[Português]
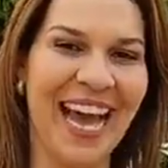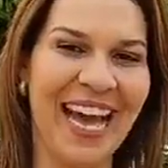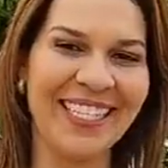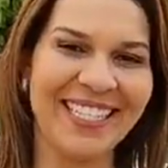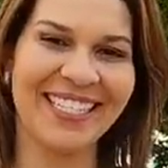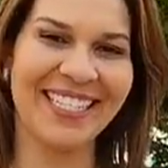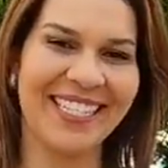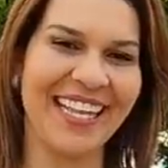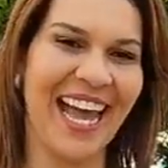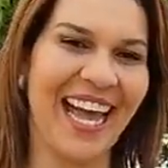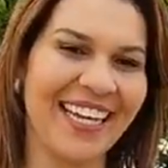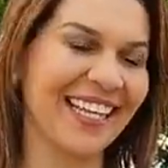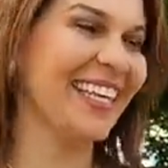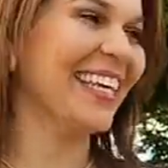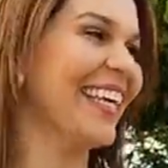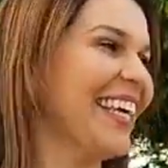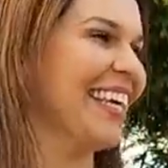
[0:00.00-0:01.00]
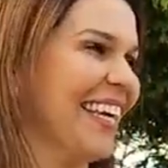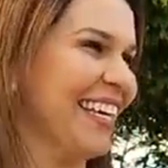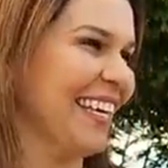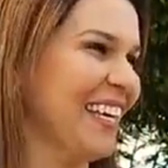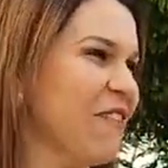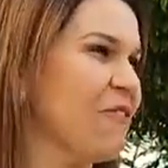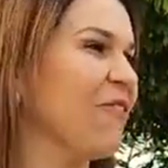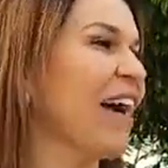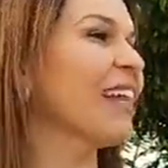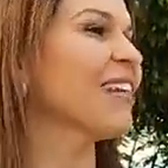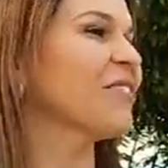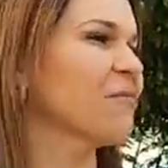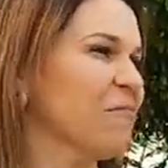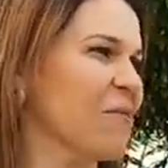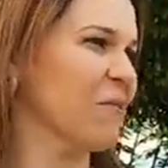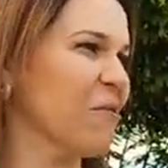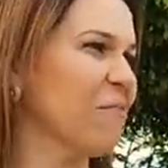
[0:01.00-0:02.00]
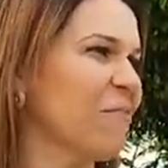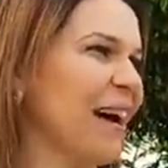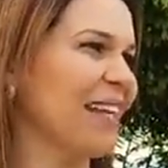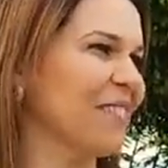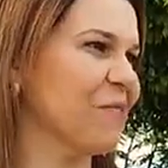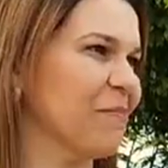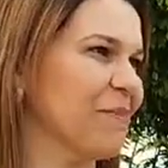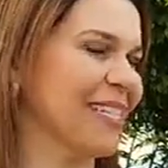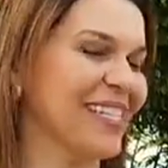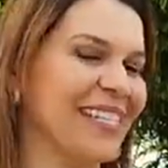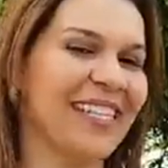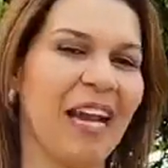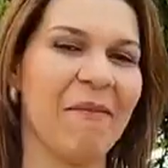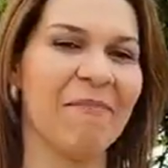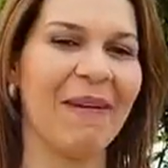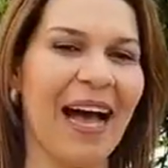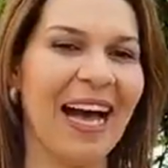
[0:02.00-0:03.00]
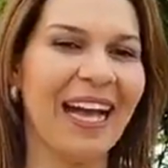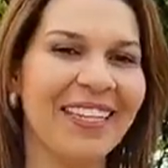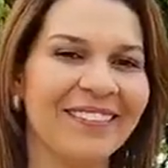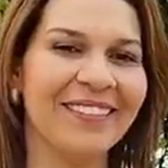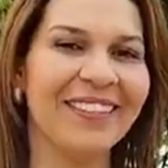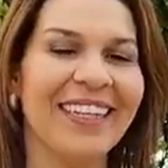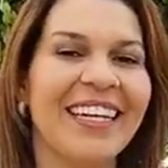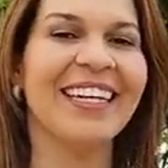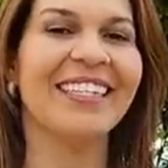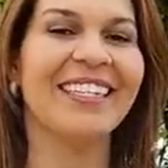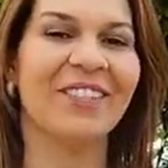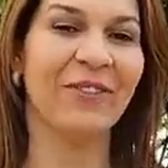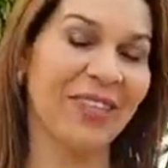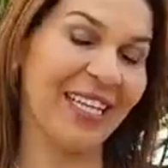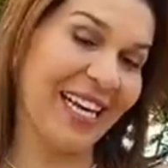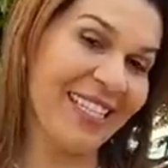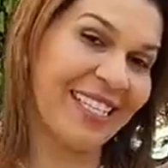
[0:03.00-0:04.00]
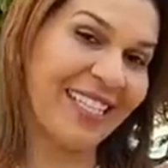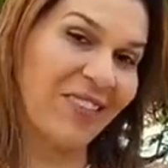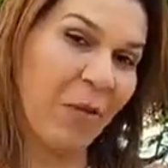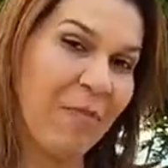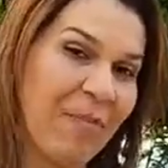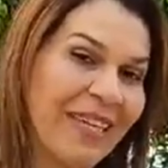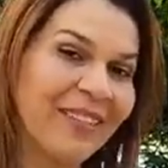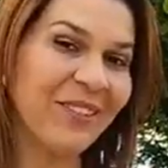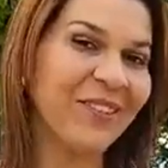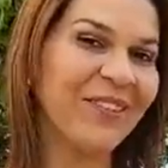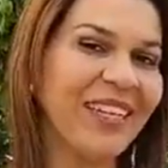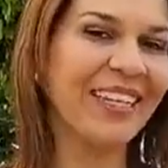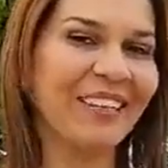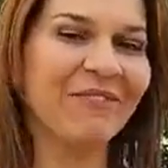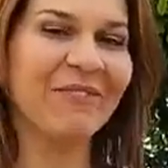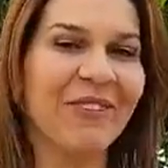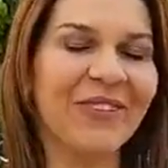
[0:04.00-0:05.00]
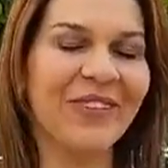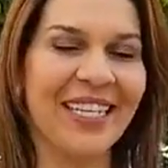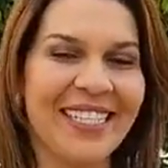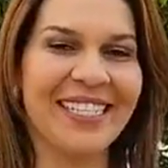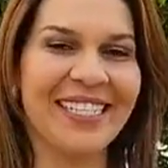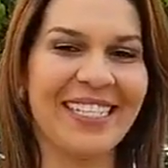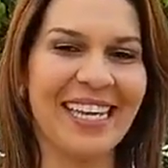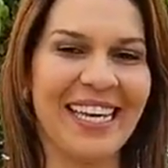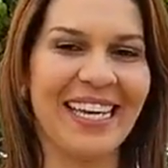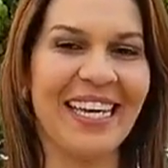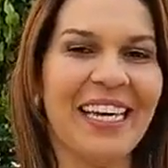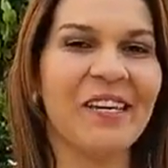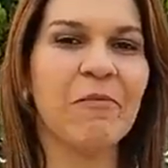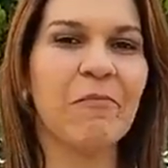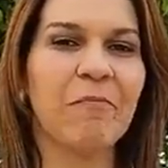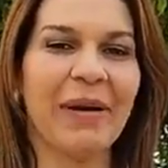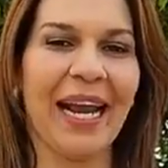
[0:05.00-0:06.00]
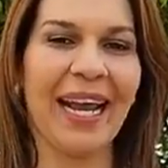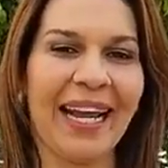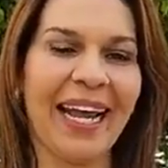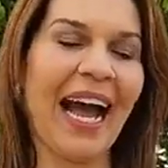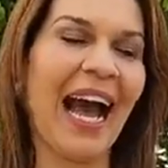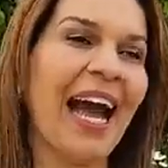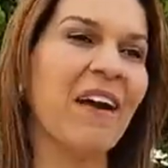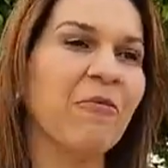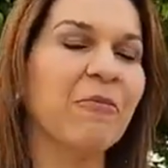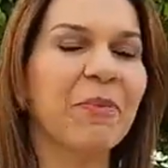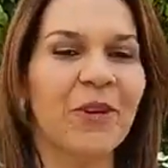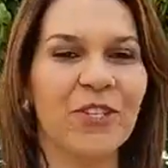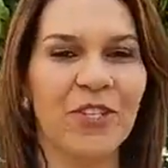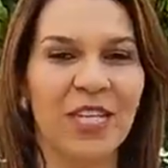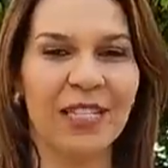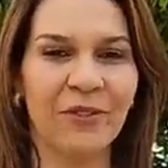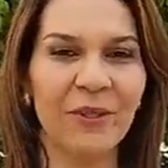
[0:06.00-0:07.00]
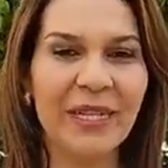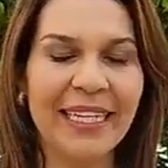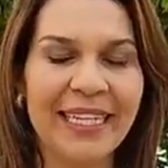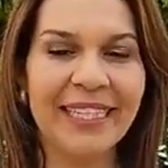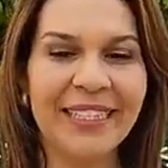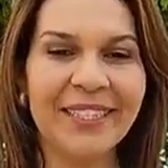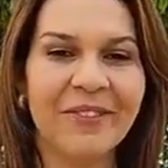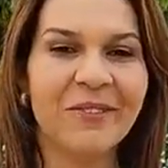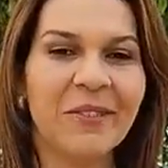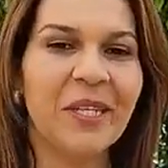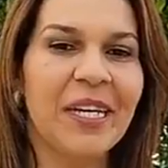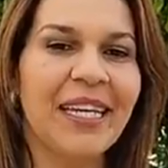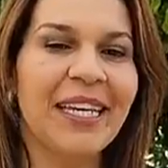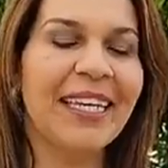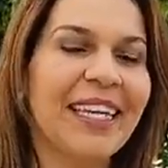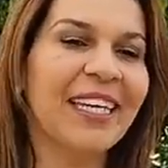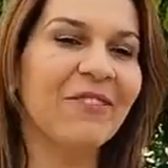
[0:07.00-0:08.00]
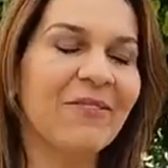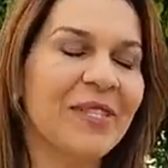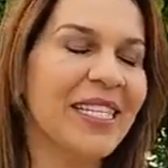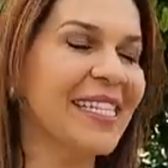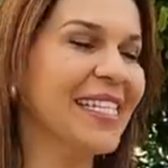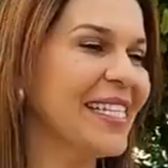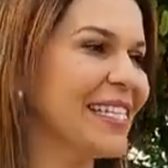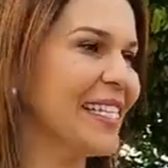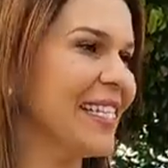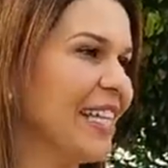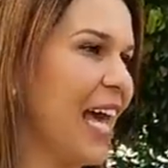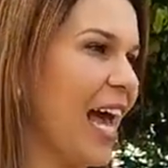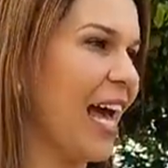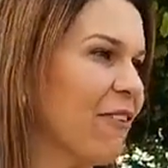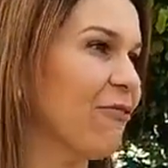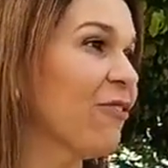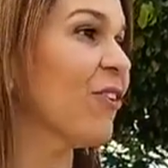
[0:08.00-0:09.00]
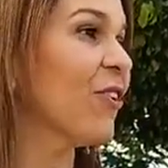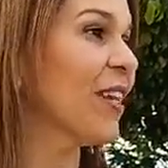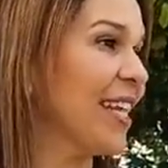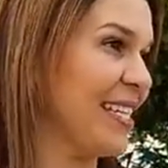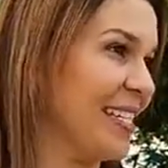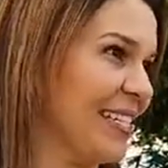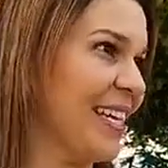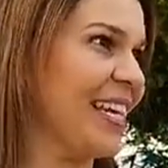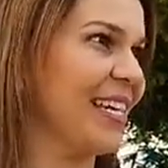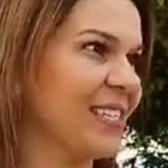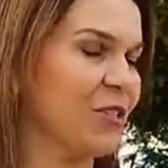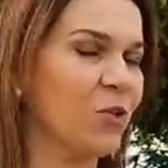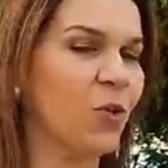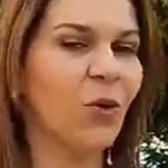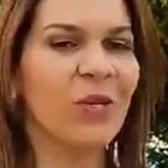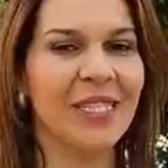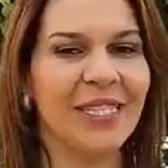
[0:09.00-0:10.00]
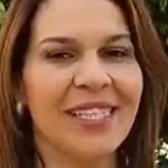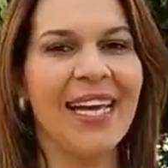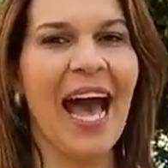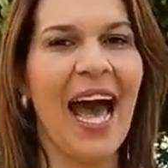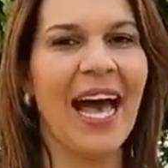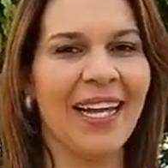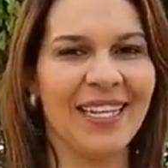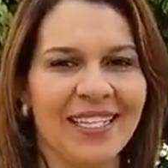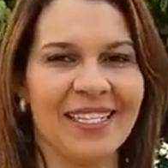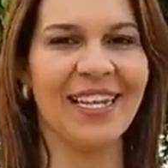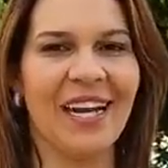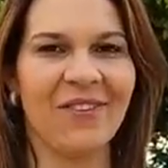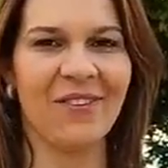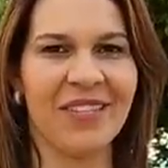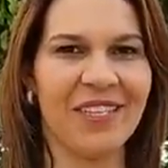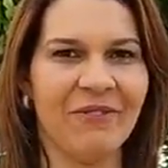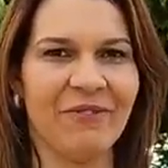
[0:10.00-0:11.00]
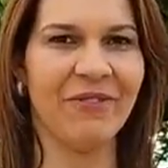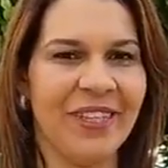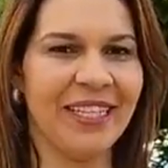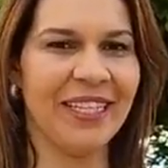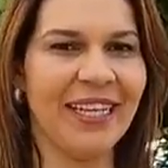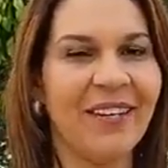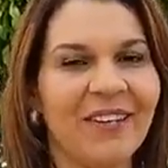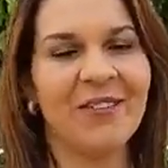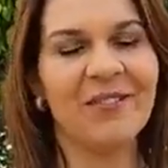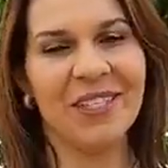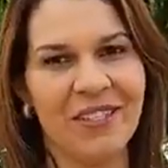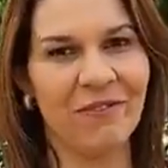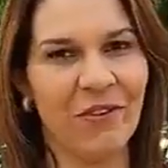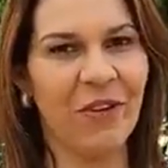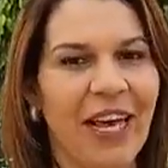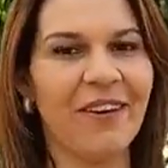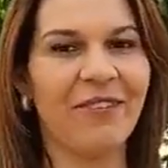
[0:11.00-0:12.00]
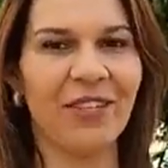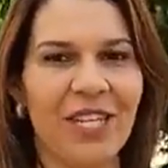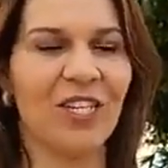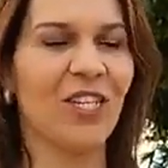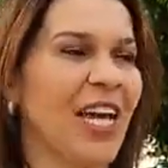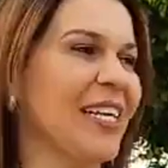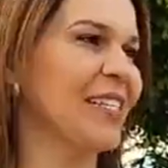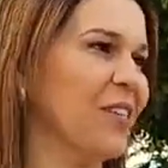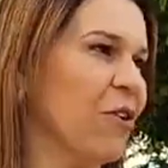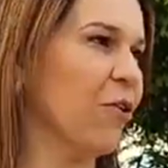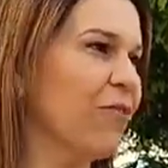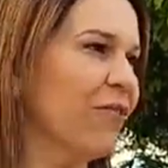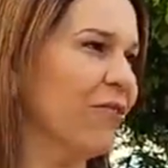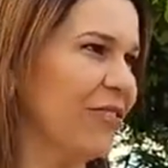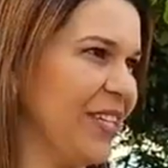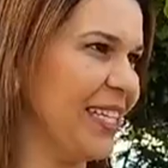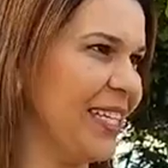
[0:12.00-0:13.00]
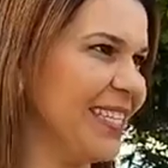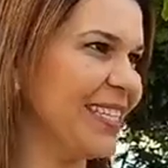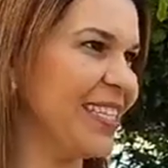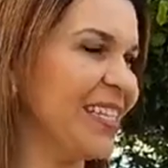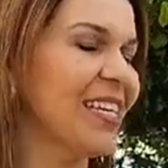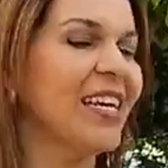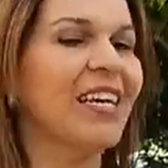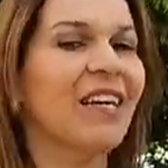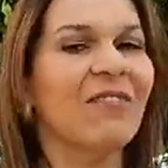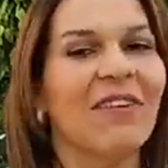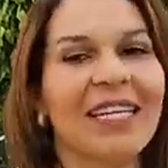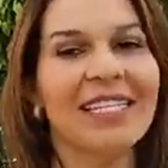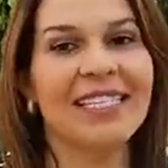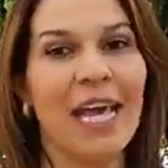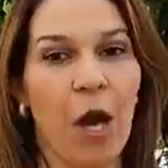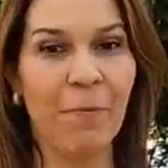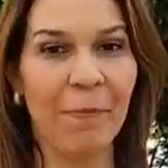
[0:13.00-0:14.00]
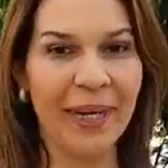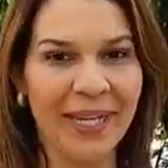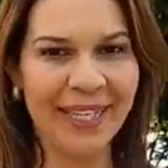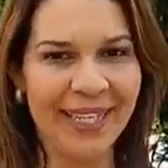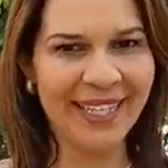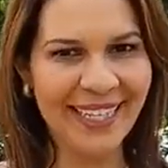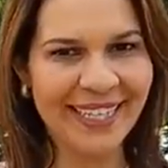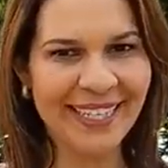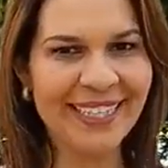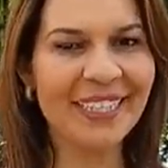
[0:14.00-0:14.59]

de estar aqui falando um pouco mais sobre esse trabalho. Estou trazendo a mentoria Florescer para cá. É um projeto lindo que nos ensina a florescer nas 12 áreas da nossa vida. Inclusive, eu quero deixar esse convite. Vai ser amanhã